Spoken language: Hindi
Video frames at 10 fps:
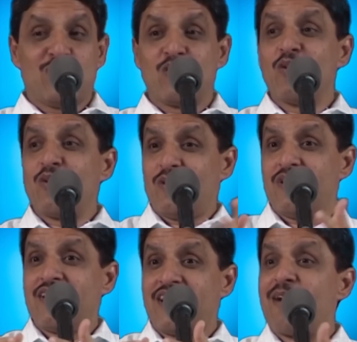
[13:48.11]
तो
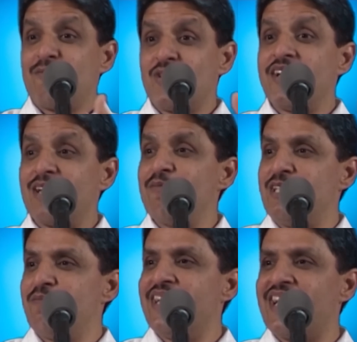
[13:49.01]
काम तो इनके
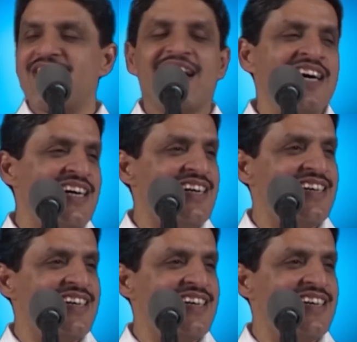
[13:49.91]
बीच में ही करना है